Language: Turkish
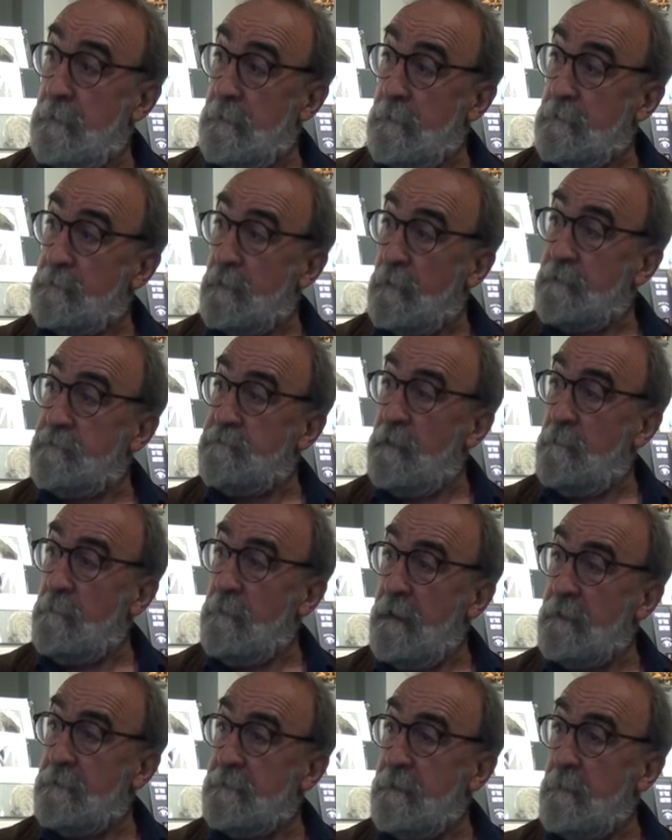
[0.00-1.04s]
Sonra
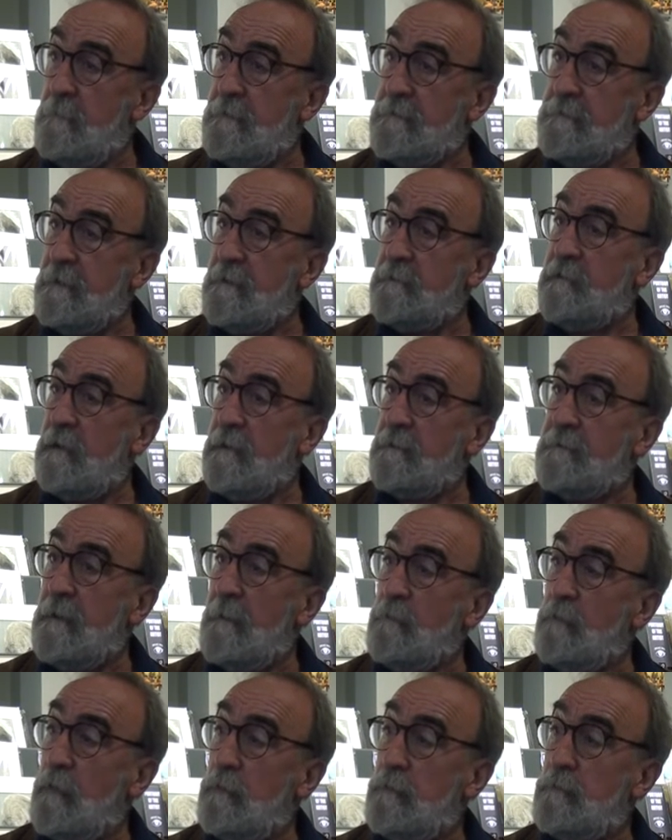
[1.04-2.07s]
cemiyette mesela
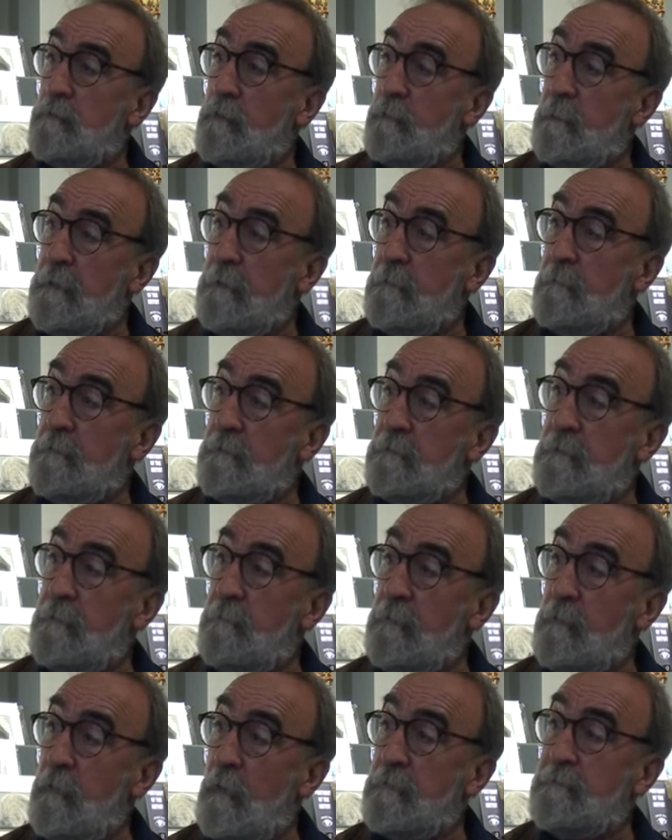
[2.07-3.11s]
çantam doludur benim.
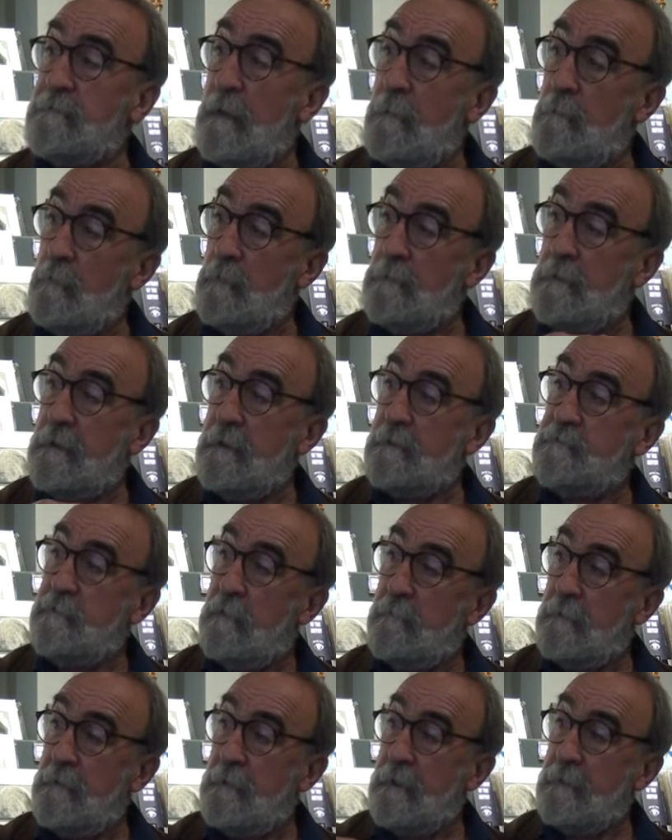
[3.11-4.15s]
Kimi görsem onlara
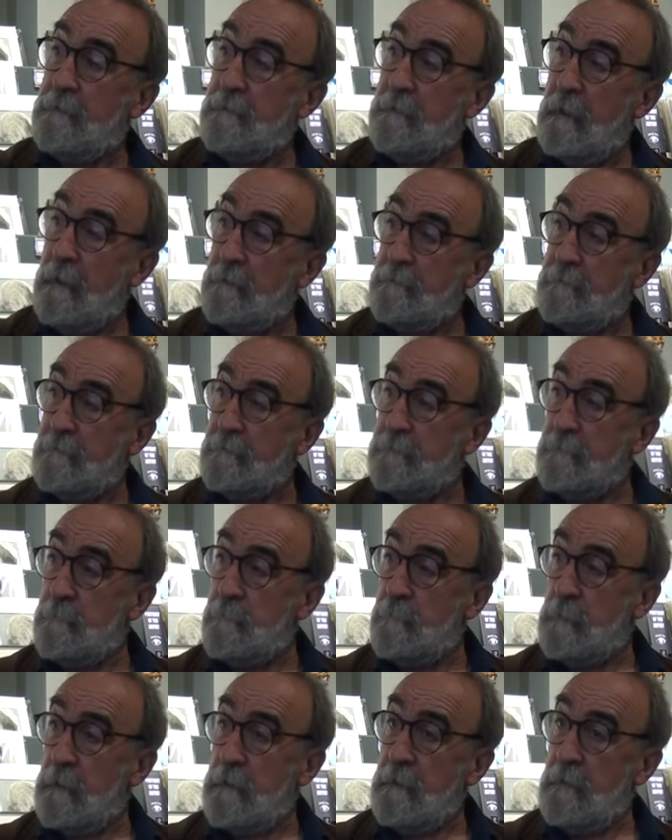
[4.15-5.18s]
çevirilerini dağıtırdım.
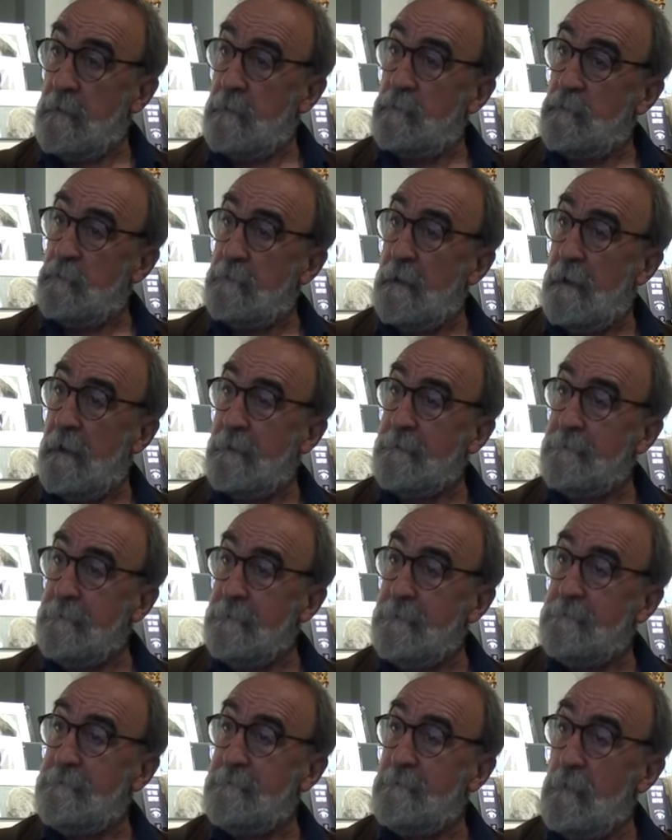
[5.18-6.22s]
Şu
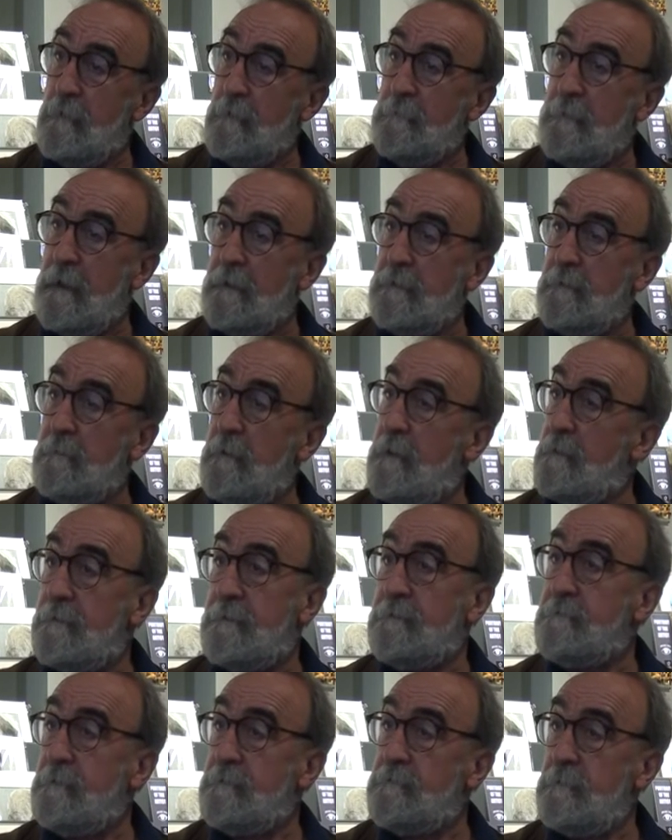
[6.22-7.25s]
tarihte istiyorum derdim.
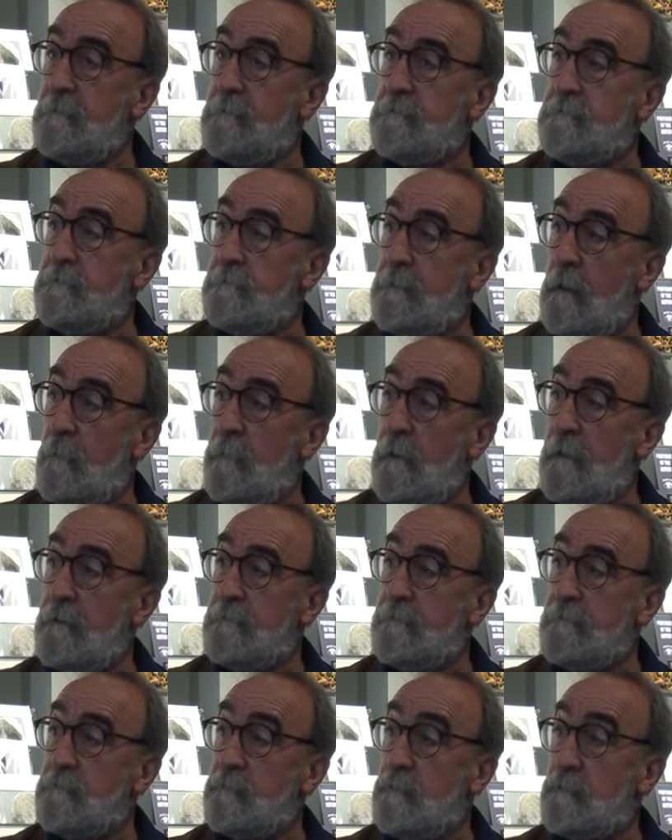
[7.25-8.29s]
Herkes de çalışır
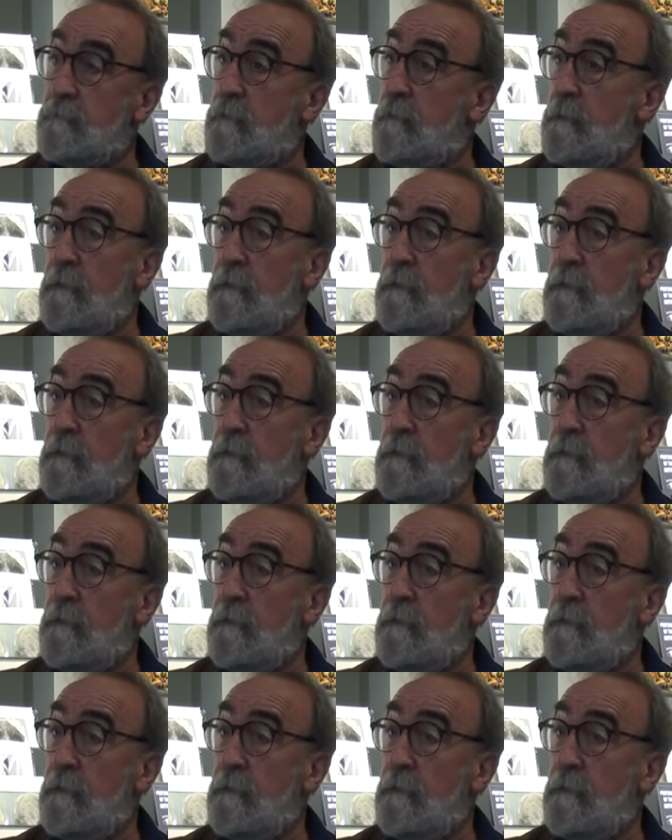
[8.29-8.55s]
yapardı. Çok